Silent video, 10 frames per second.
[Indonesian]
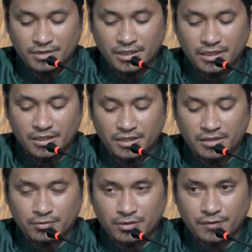Nah,
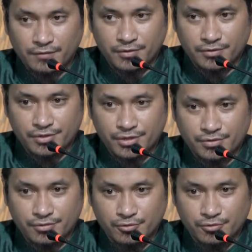Al-Khulafa
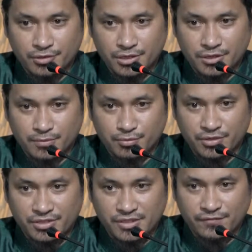Ar-Rasyidun itu
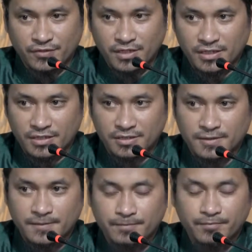punya sifat
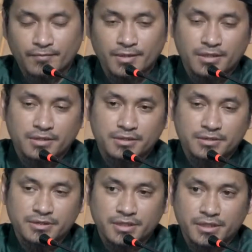
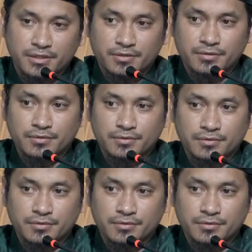yaitu